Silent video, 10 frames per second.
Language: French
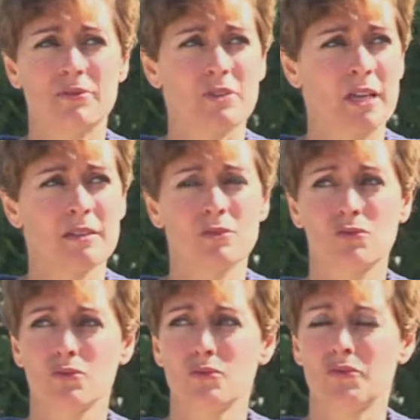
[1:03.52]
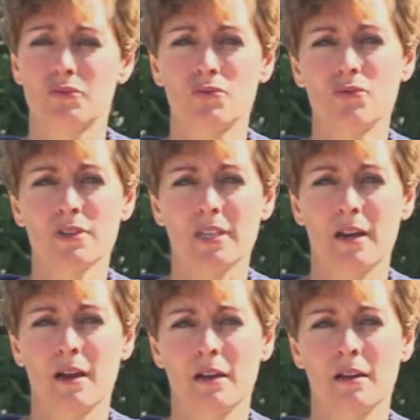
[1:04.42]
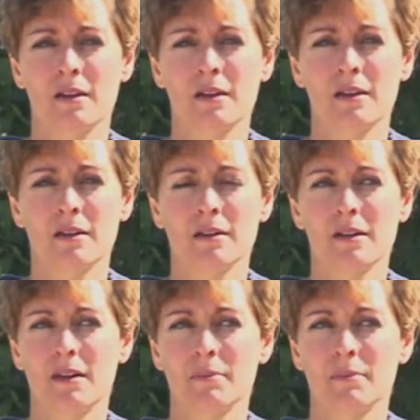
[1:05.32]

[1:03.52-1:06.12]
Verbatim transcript: vous regardez autour de vous, il y a